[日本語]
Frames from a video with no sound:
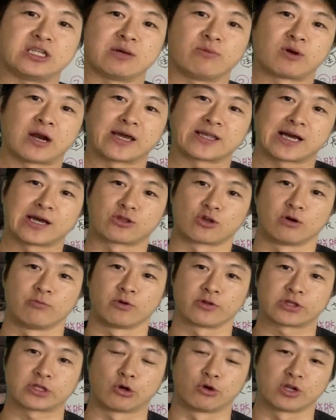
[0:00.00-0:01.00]
いてもらいたいと
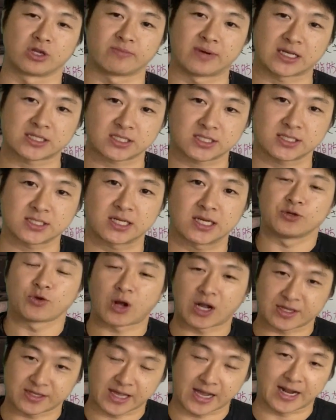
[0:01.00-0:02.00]
思っております。
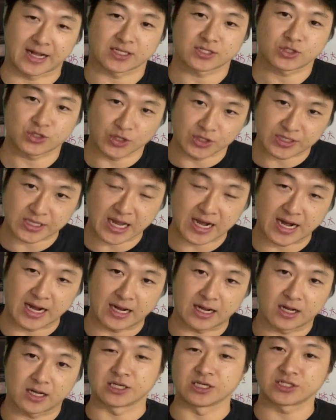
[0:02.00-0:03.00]
よかったら Twitter、
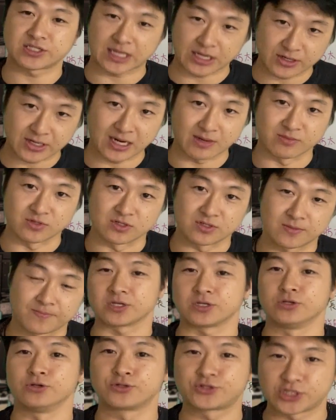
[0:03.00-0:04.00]
Instagram、
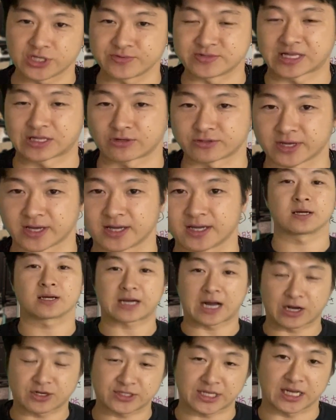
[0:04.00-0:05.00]
YouTube などで
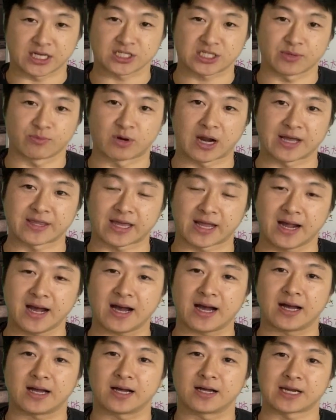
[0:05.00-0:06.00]
拡散してもらえた
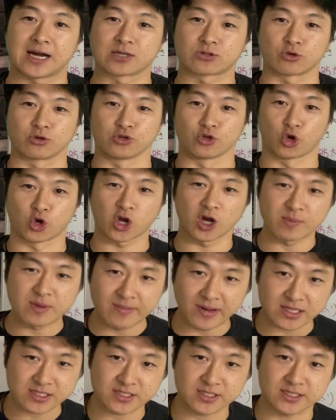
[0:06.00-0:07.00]
らタートル喜
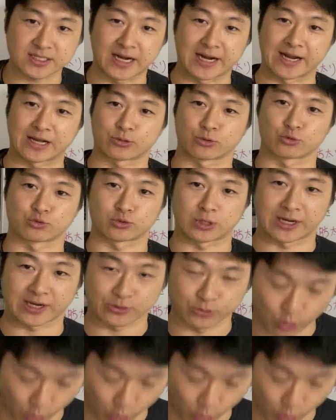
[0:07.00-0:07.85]
びます。ありがとう、ありが